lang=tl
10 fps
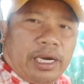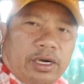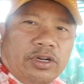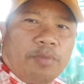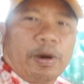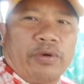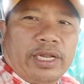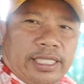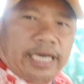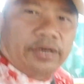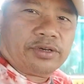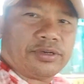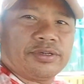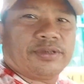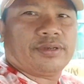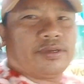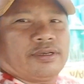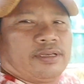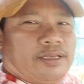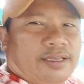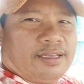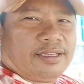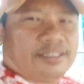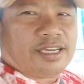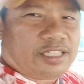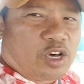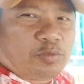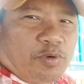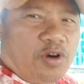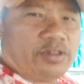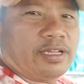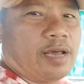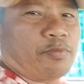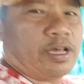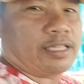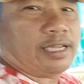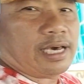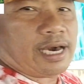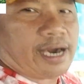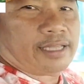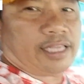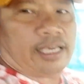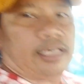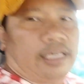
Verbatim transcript: Ito, pauwi na tayo. Shout out po. Dala po natin ang ating